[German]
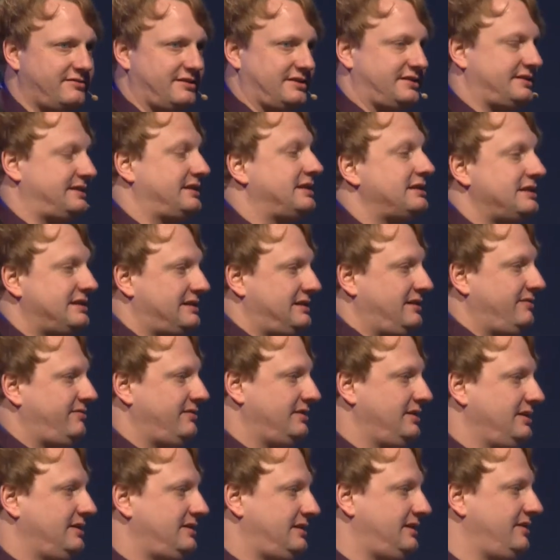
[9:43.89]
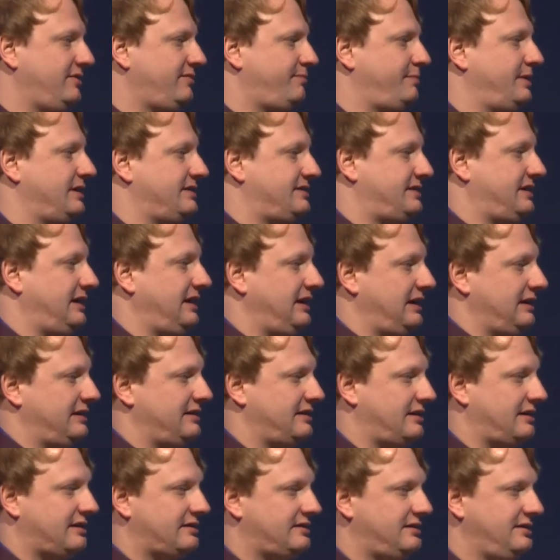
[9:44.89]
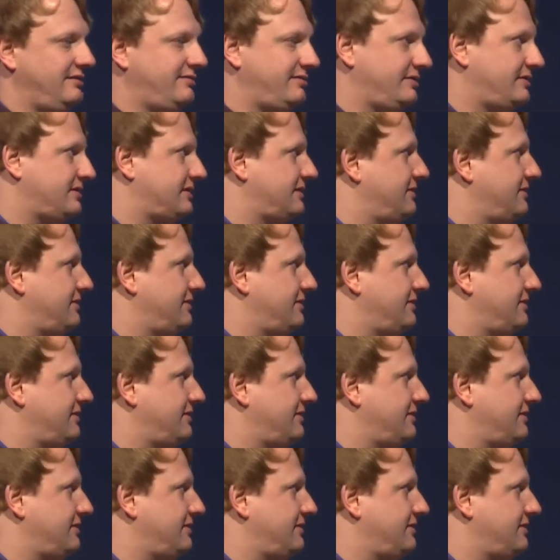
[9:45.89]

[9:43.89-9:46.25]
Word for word: was definitiv per se interaktiv ist.